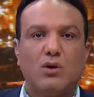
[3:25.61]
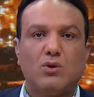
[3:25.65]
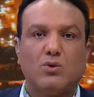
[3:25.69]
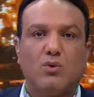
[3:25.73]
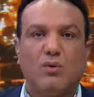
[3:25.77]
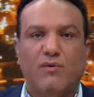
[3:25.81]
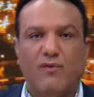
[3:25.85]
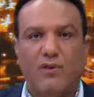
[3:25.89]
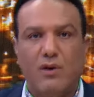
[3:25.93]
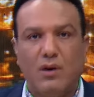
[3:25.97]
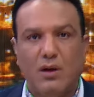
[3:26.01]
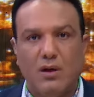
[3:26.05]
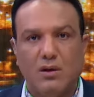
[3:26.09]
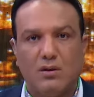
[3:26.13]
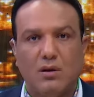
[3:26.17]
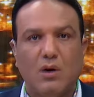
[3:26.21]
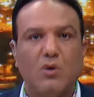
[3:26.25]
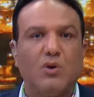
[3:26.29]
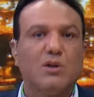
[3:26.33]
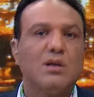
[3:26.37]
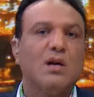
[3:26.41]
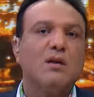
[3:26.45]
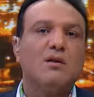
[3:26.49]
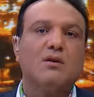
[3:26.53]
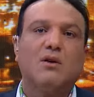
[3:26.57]
راسكم في الحيطة
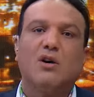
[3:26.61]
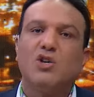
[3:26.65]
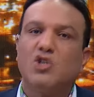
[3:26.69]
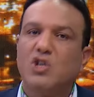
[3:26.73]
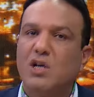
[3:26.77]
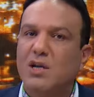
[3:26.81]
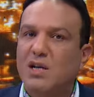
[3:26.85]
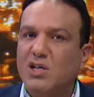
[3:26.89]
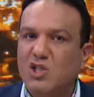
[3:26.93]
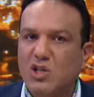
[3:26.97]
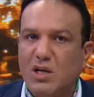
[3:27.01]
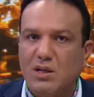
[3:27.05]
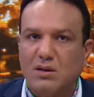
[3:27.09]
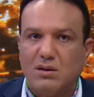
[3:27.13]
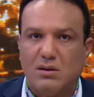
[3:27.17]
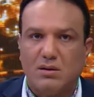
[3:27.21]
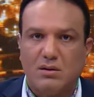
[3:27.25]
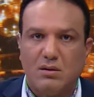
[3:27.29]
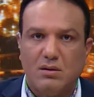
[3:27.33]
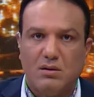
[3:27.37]
هو ده نقاش يا نشأت